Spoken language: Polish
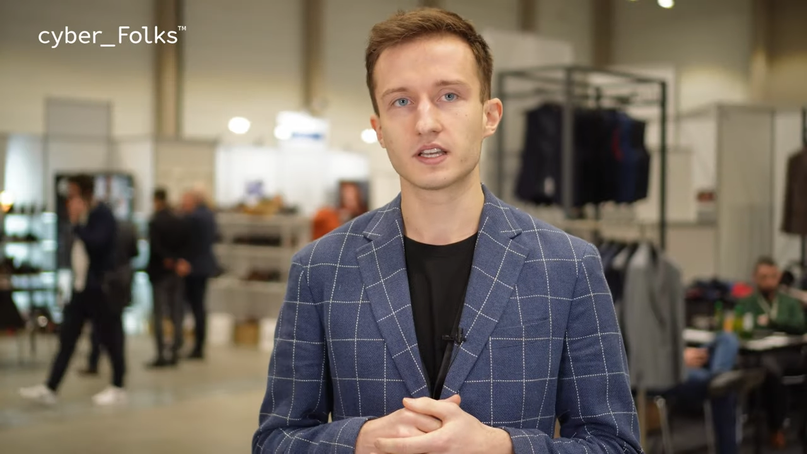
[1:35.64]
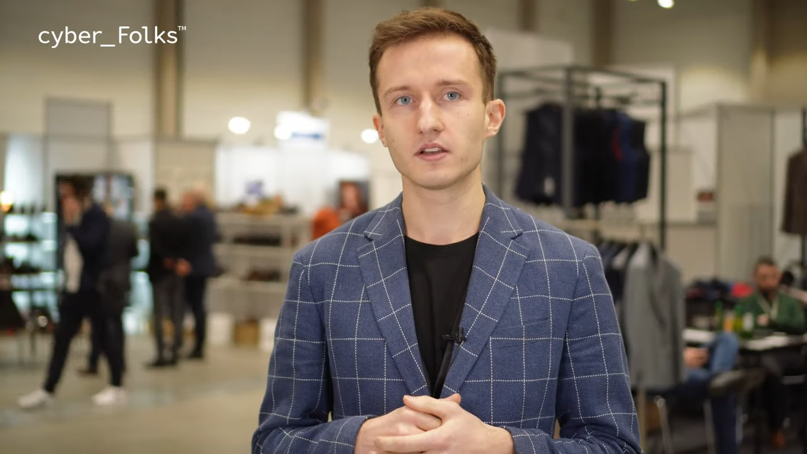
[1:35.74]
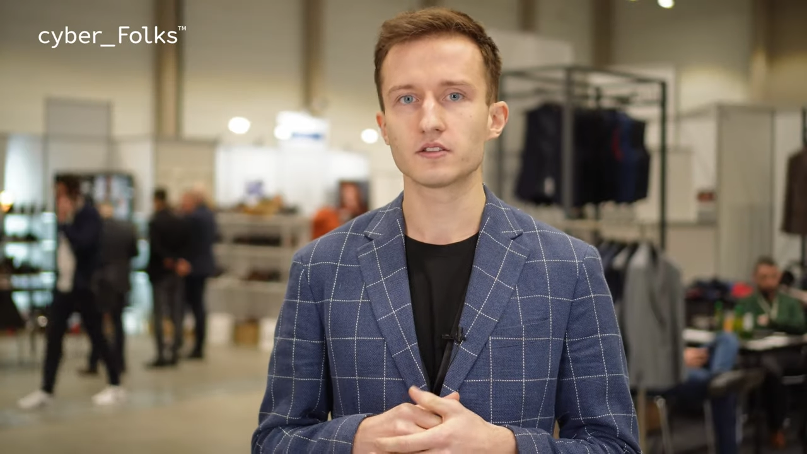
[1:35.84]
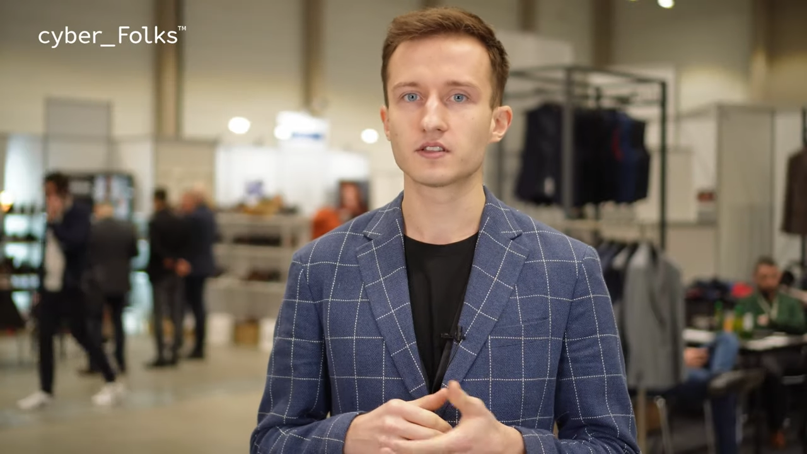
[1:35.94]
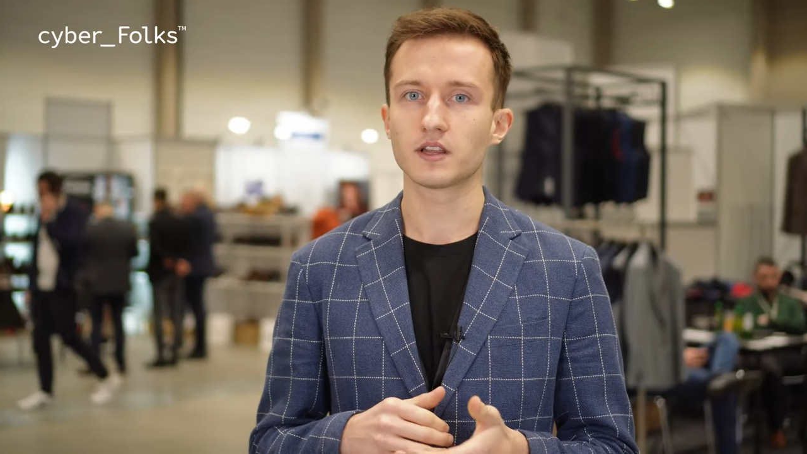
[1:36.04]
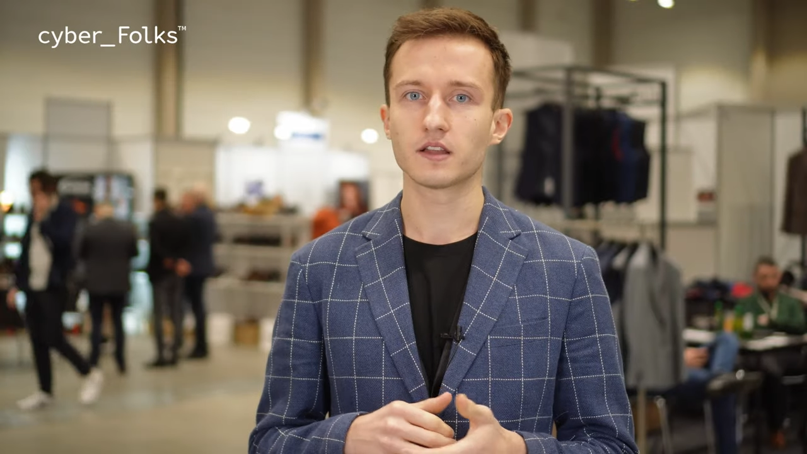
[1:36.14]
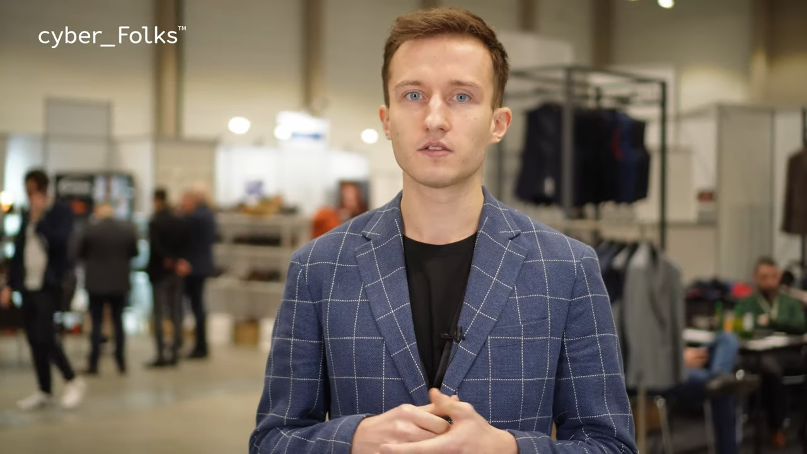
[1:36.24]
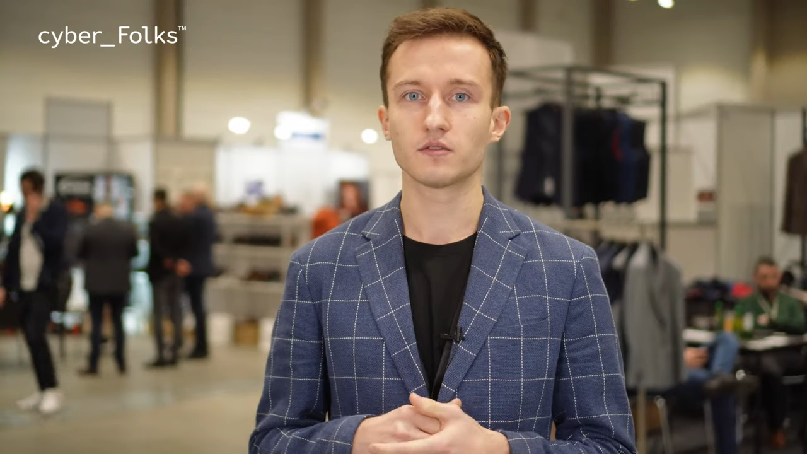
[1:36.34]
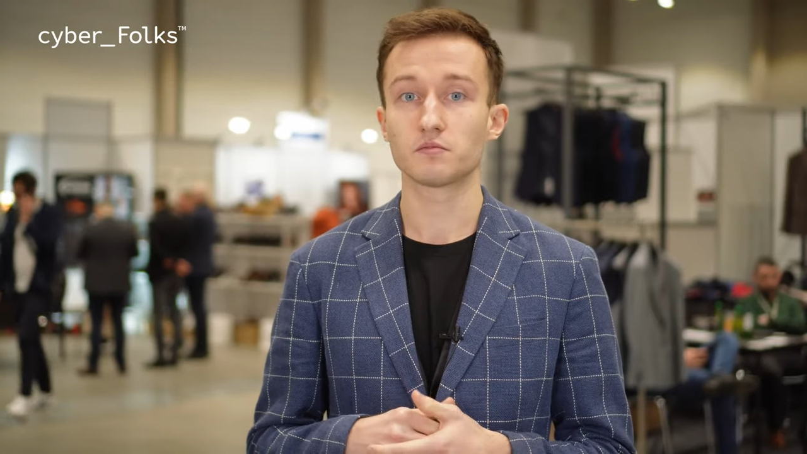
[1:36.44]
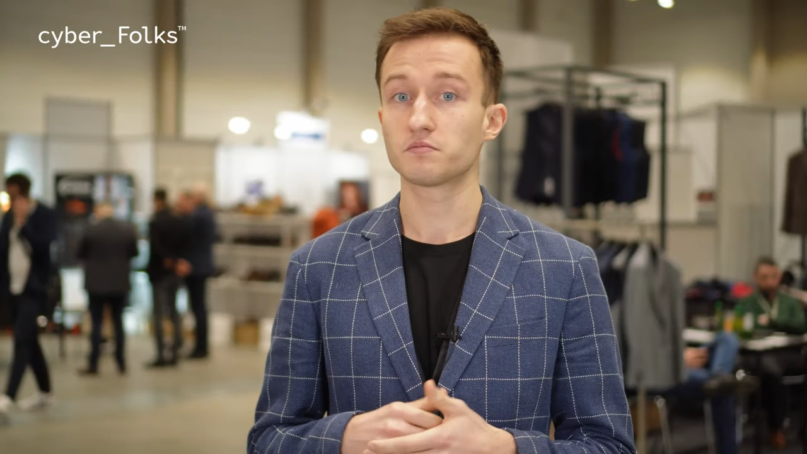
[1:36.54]
z jakiegoś
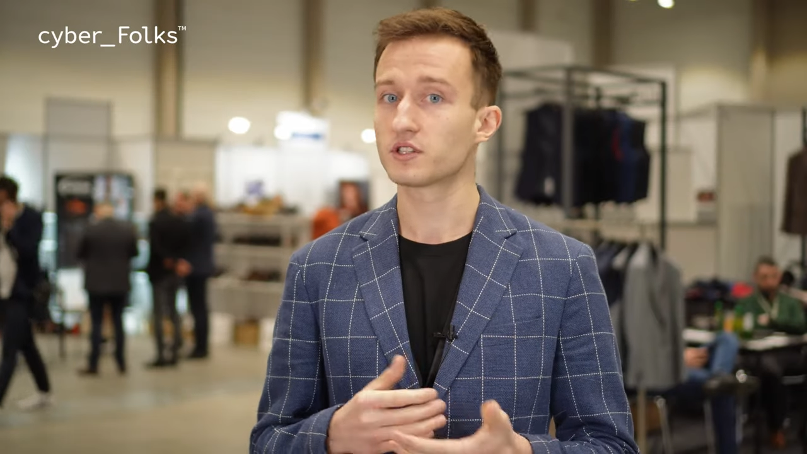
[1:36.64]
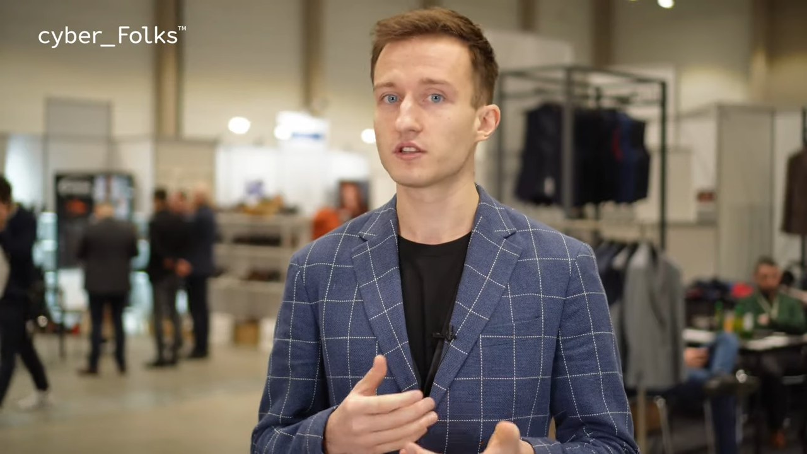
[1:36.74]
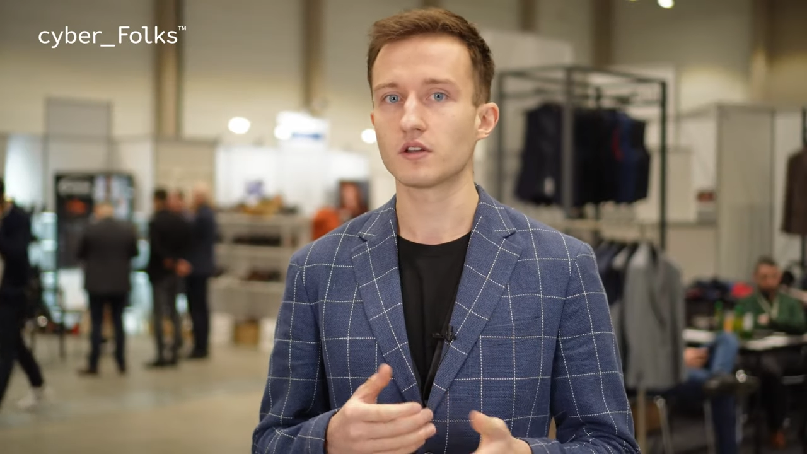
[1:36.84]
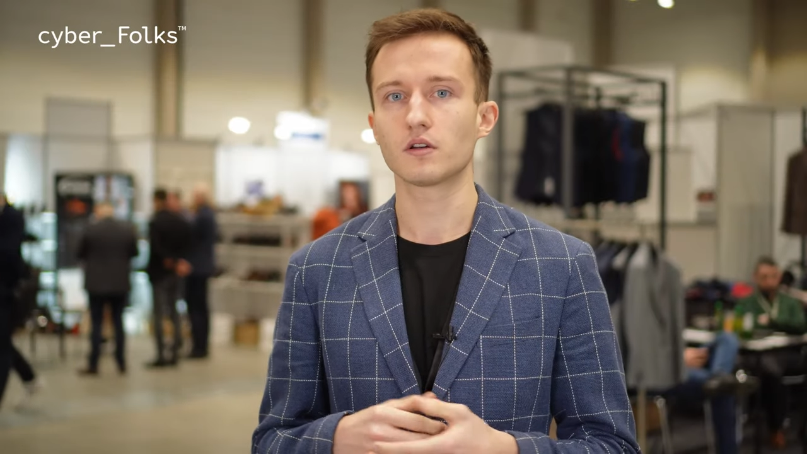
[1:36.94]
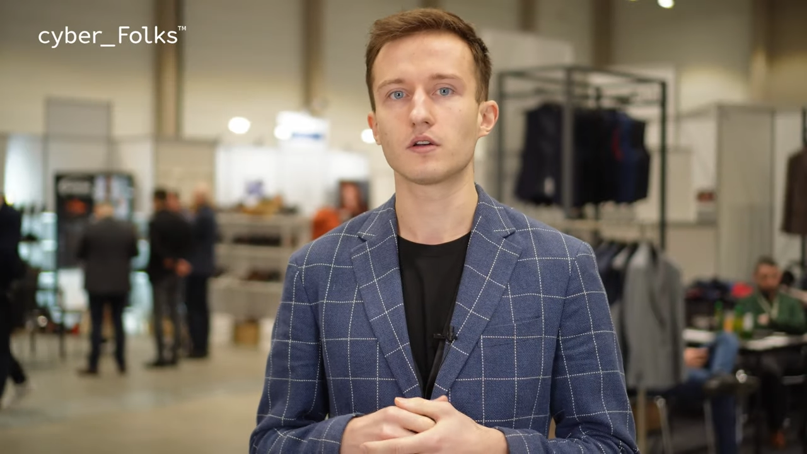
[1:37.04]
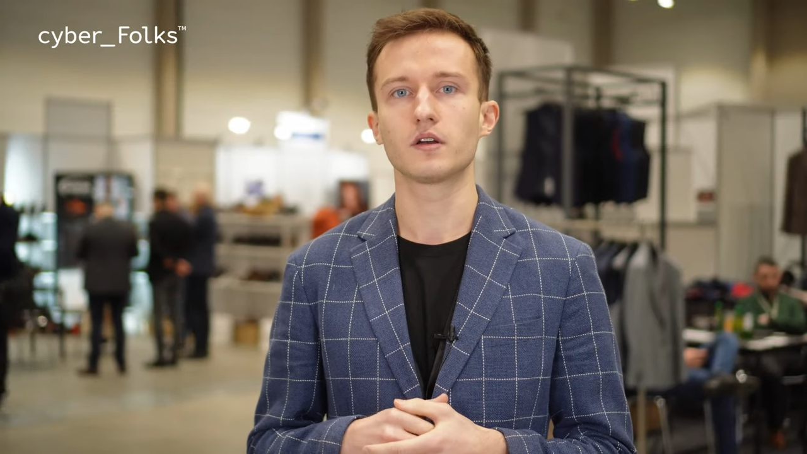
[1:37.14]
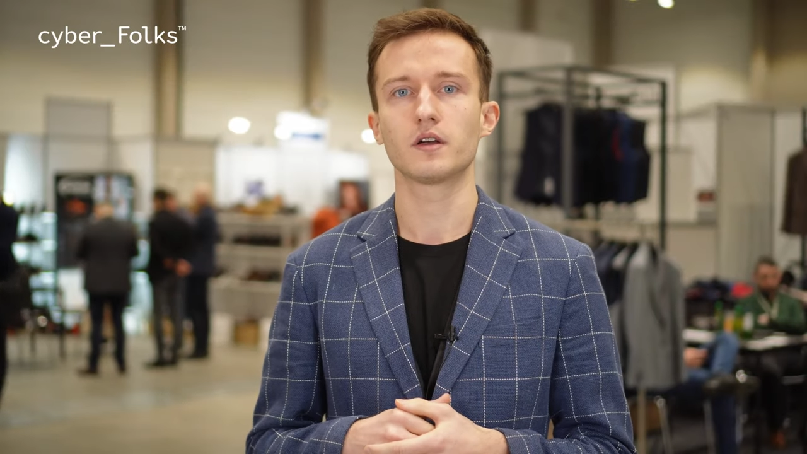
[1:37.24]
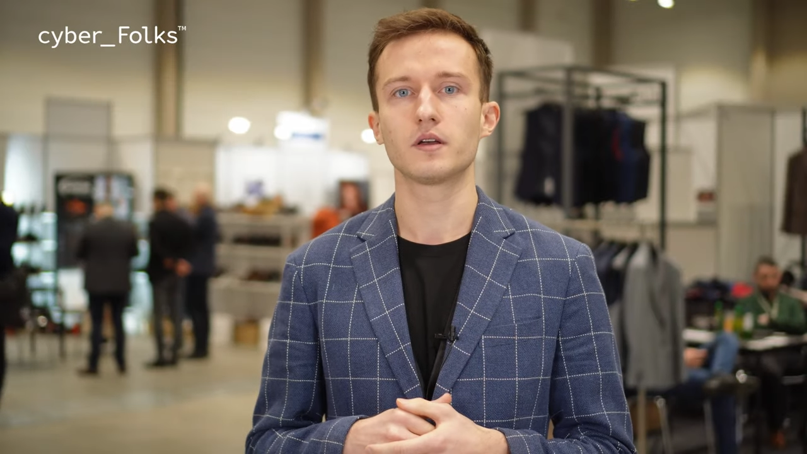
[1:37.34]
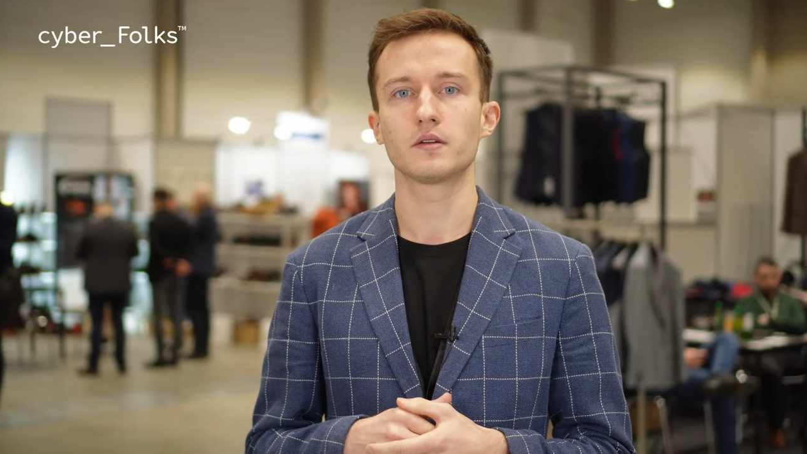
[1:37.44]
względu, czy to